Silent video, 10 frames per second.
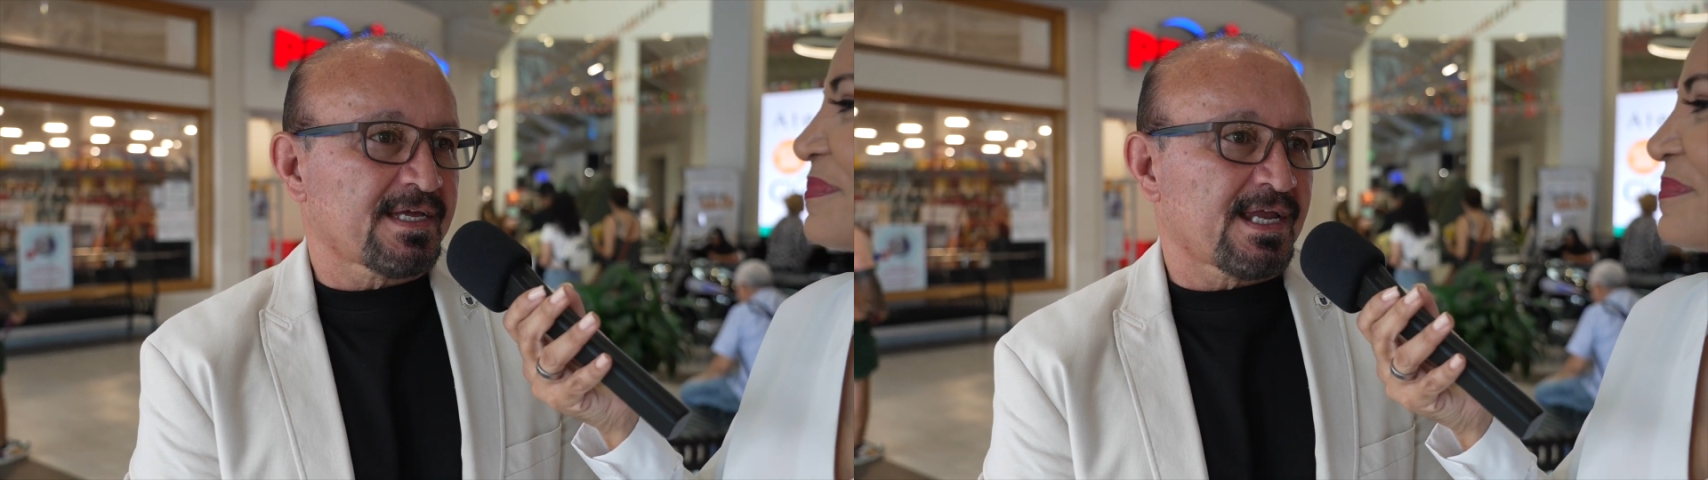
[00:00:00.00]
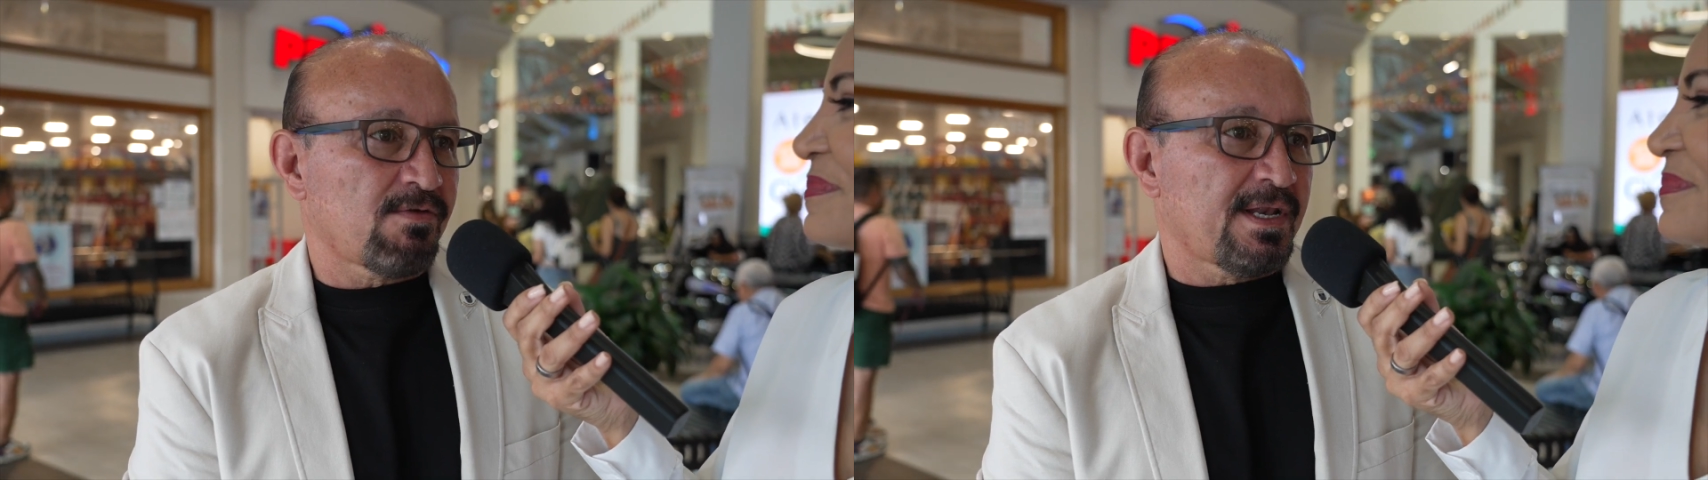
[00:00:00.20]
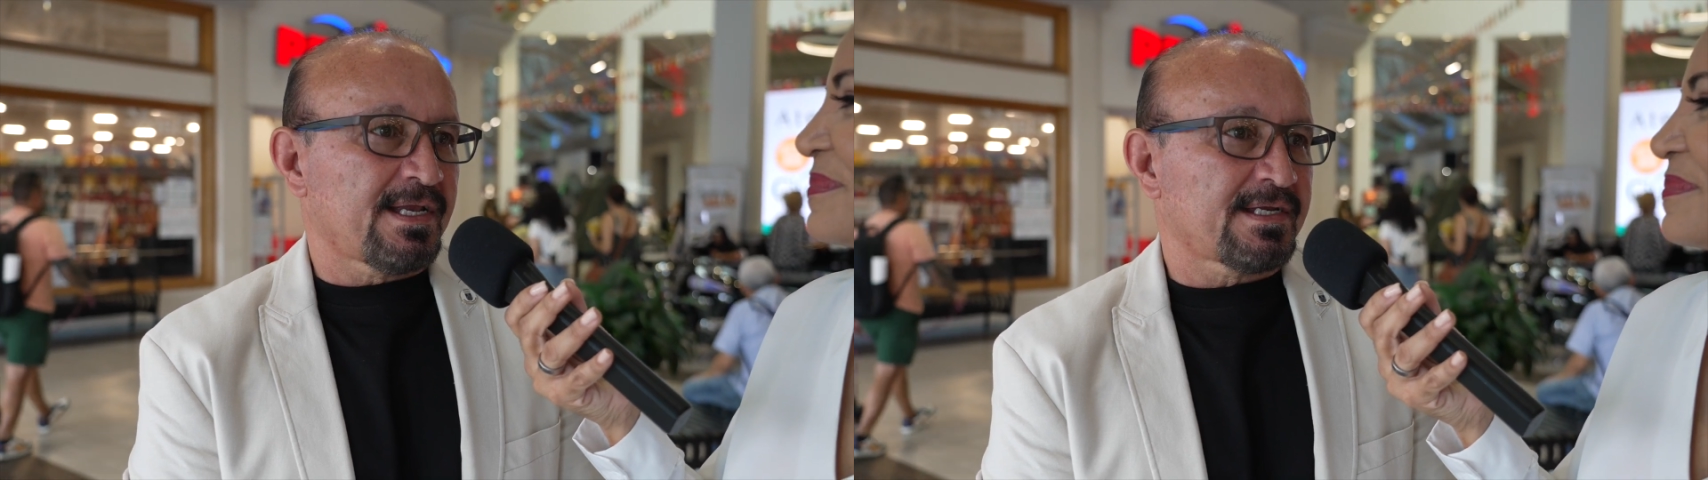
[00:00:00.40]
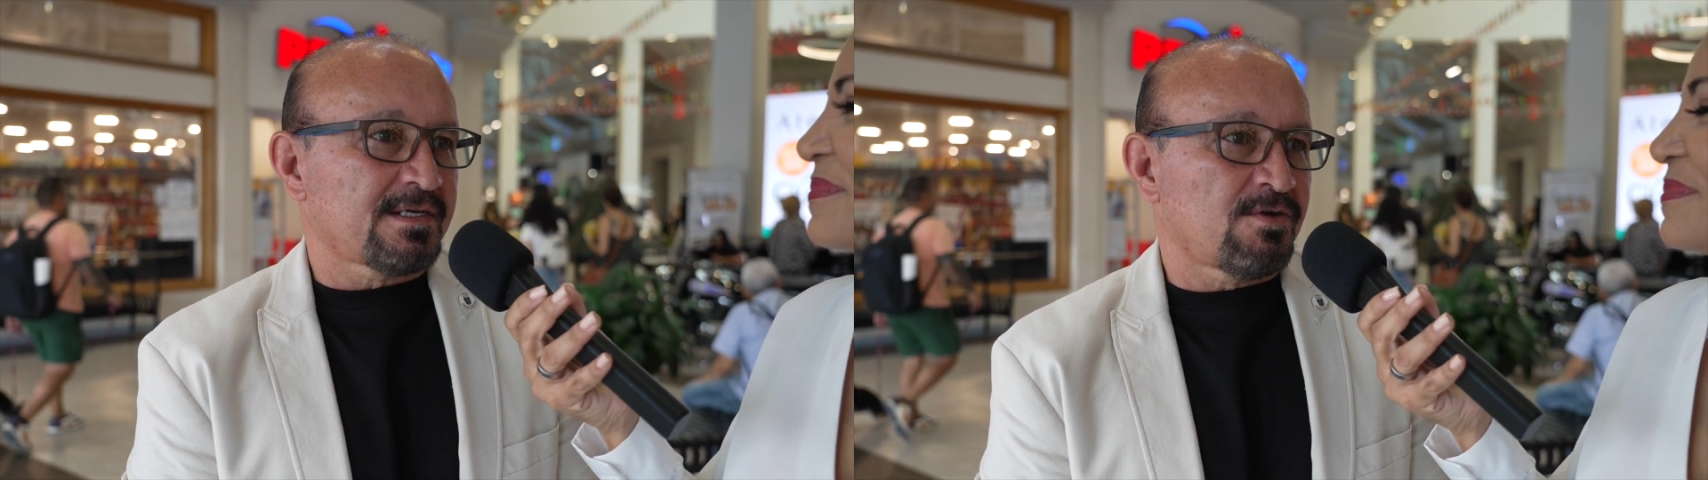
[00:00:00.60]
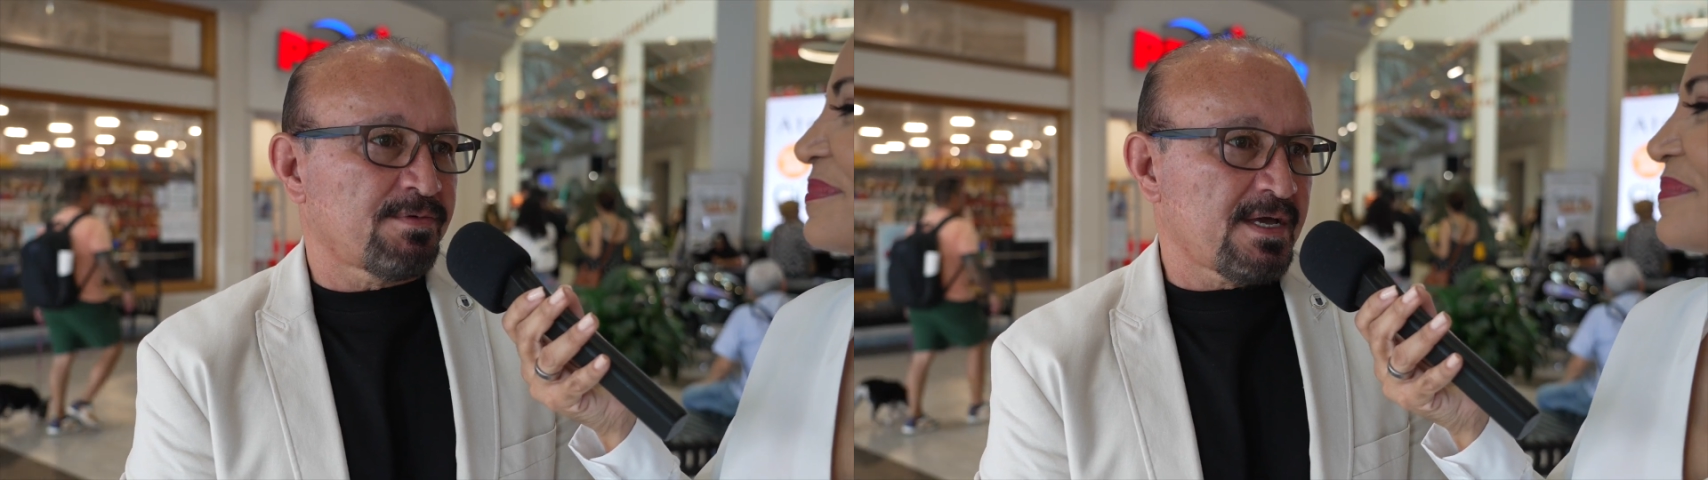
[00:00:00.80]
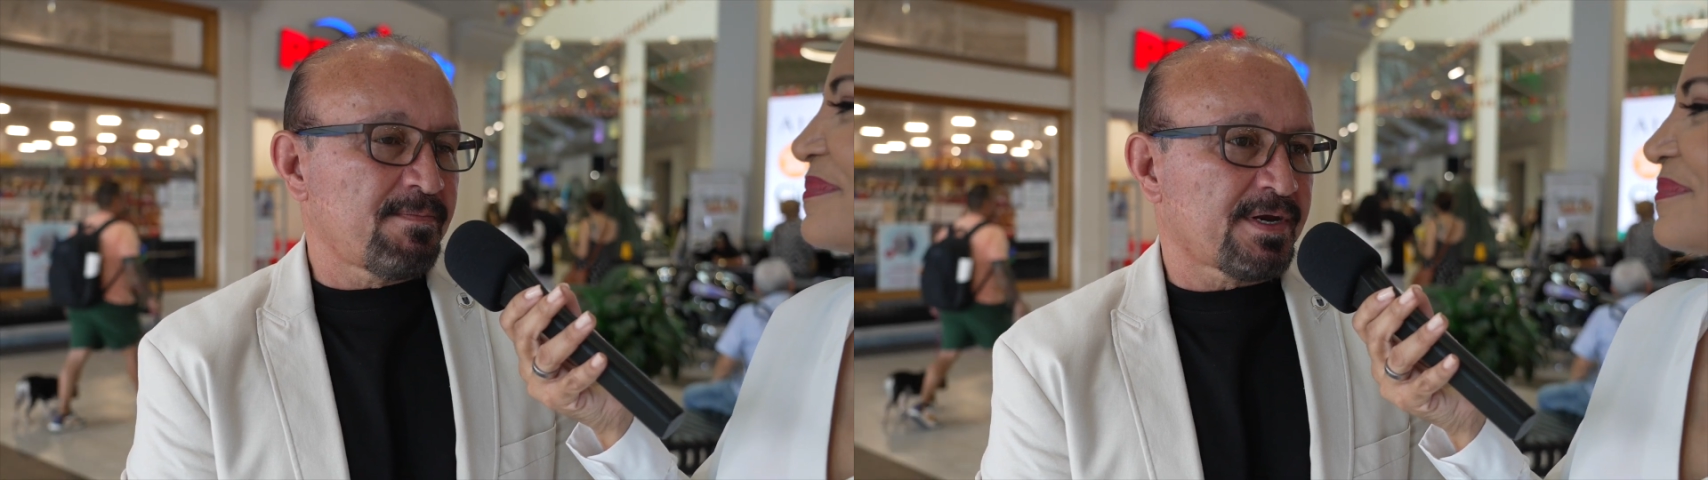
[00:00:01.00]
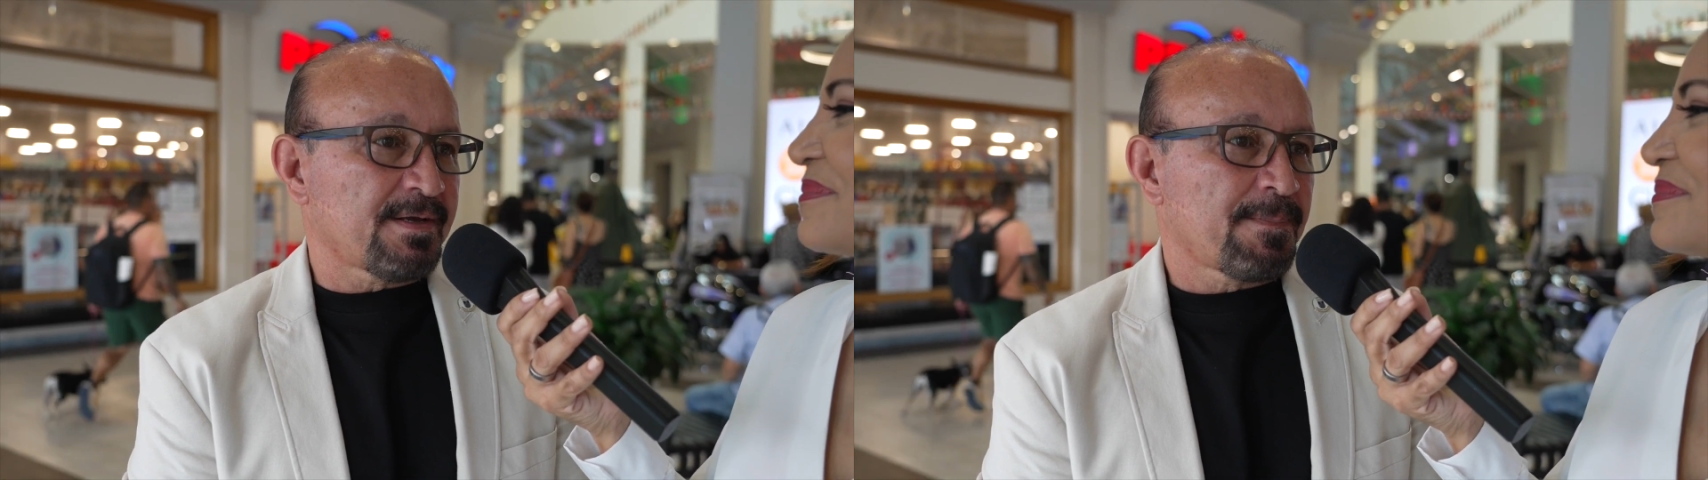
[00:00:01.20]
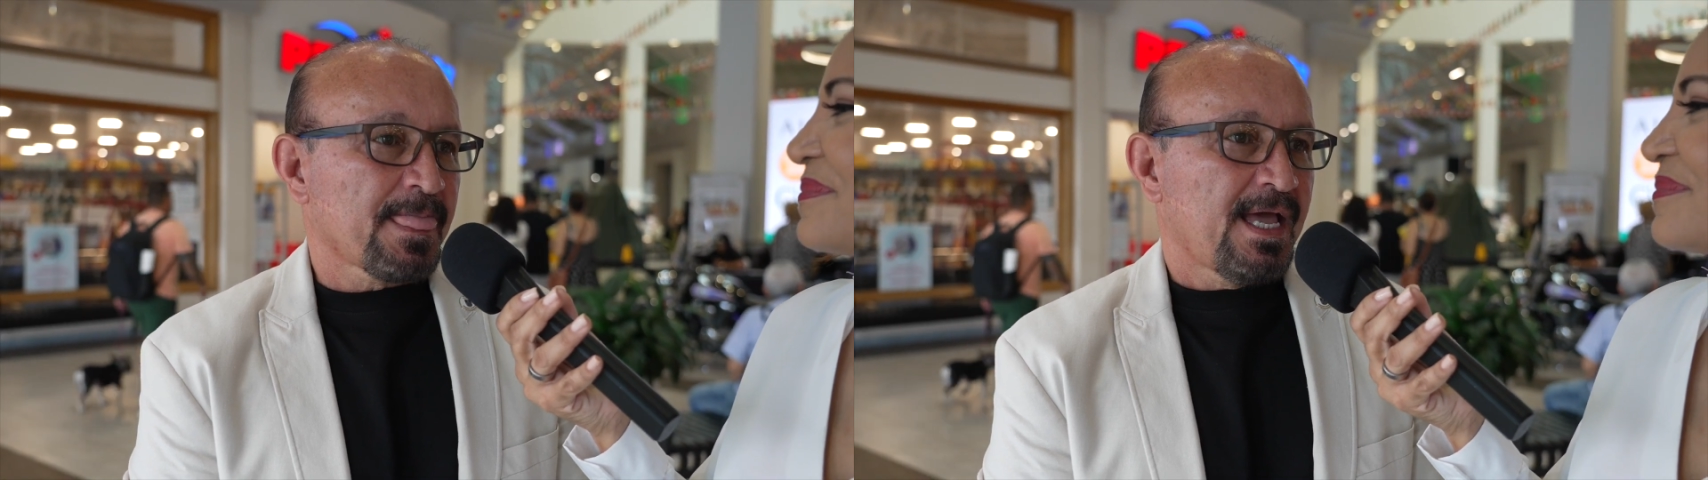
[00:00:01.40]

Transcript: graduar en noviembre.